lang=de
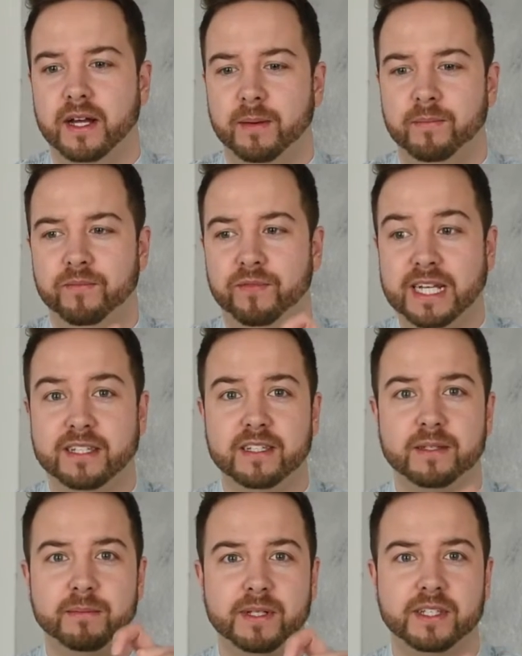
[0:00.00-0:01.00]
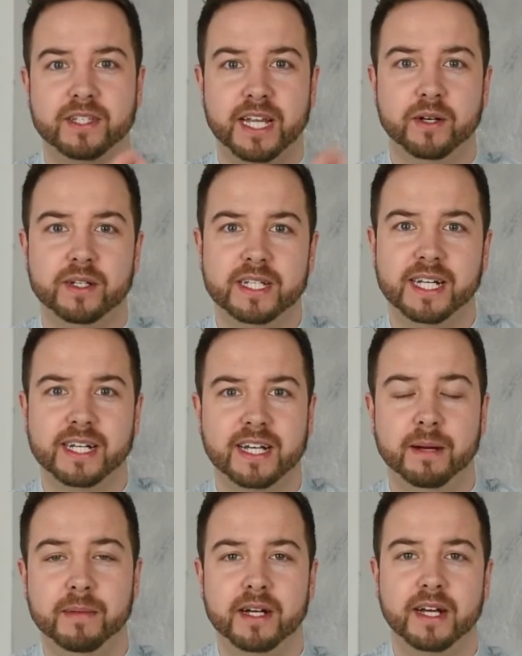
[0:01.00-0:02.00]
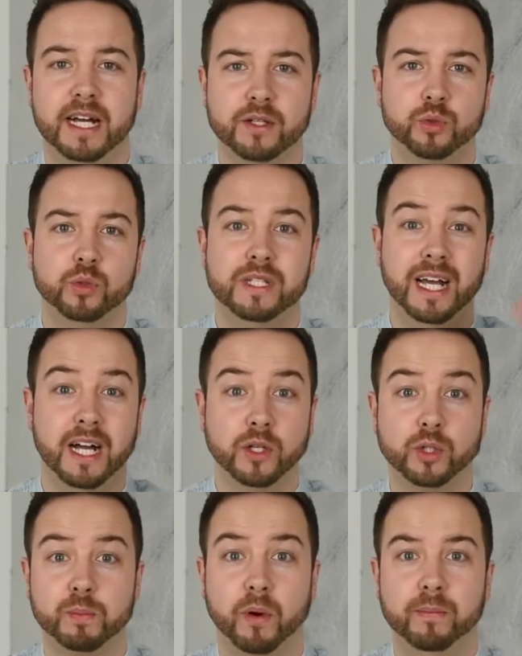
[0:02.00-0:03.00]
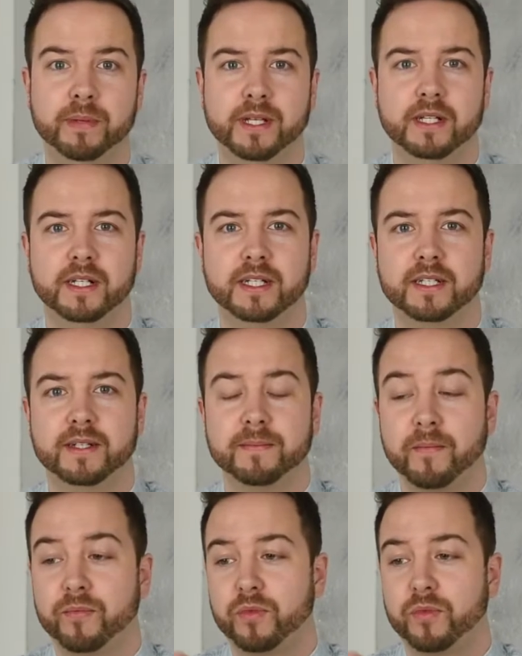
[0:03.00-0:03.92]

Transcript: Ähm, was ist mit der und der Kamera? Hast du die ausprobiert?